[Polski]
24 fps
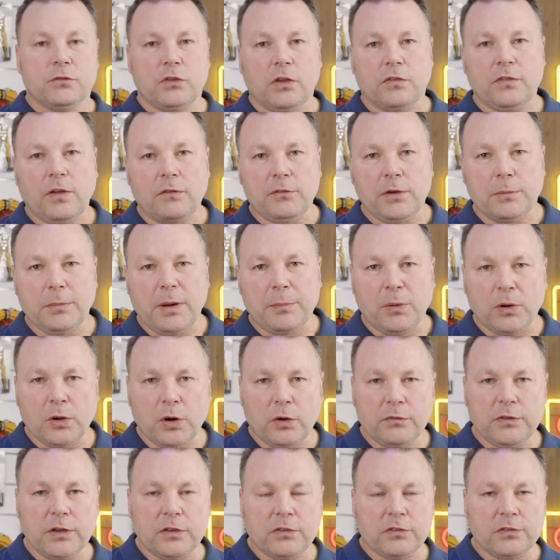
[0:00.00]
w zestawie ma
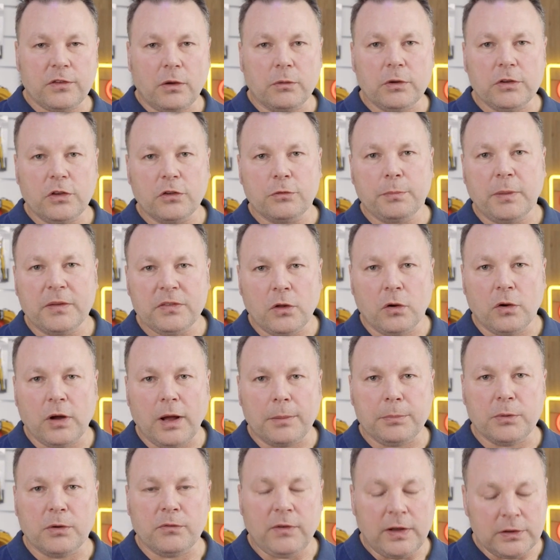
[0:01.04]
pokrowiec, całe niezbędne
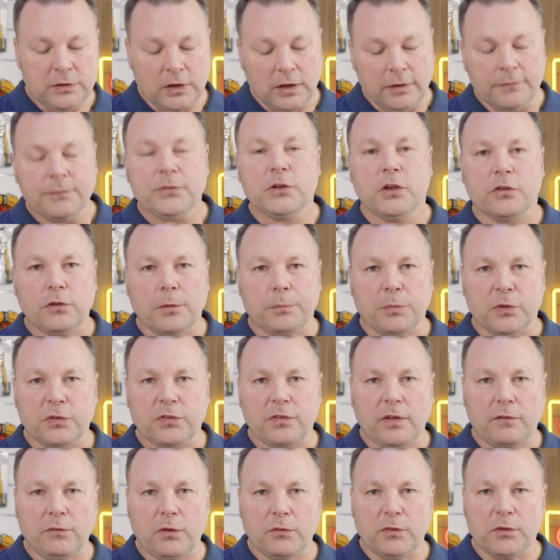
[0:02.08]
okaplowanie. Jest to
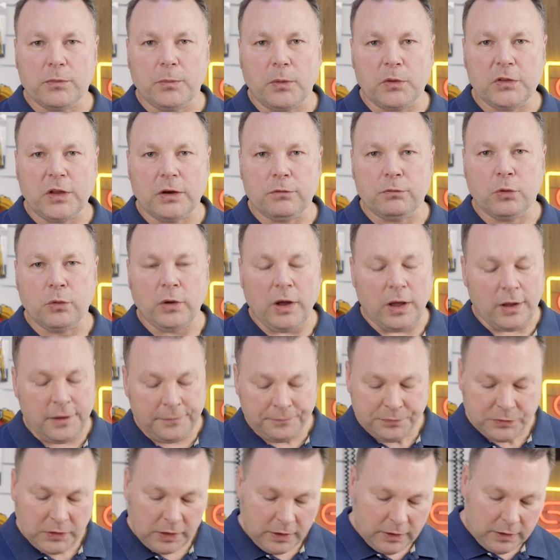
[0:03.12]
podstawowy model Fluka.
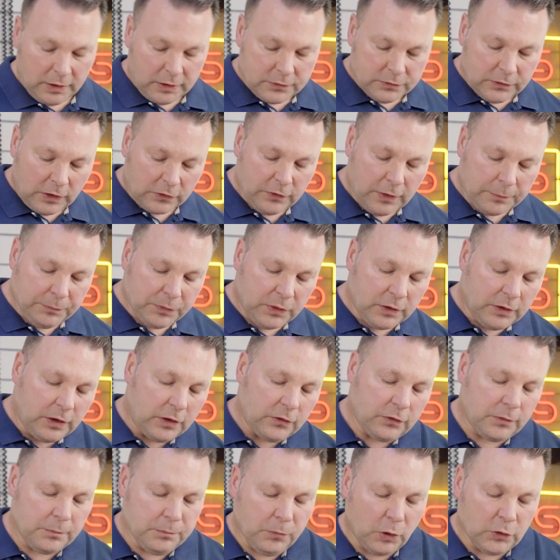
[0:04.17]
Następny
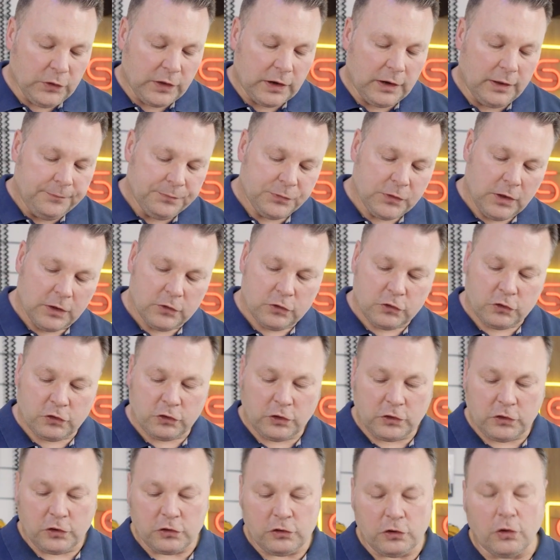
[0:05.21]
jest model
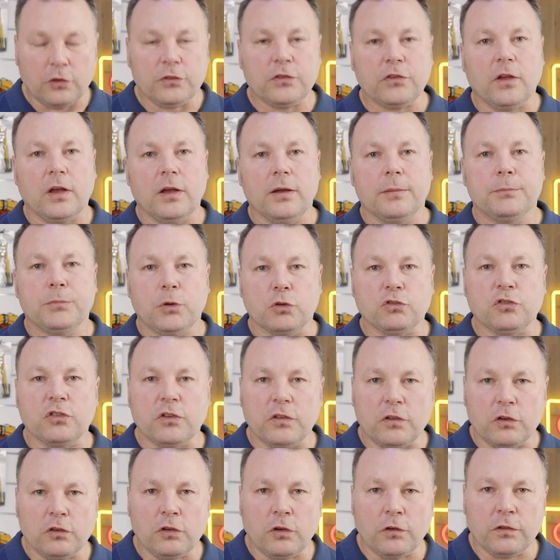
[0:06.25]
3000 Pro
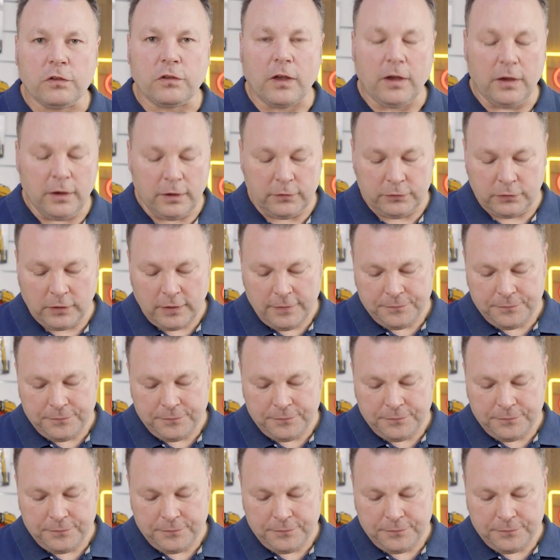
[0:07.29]
3000F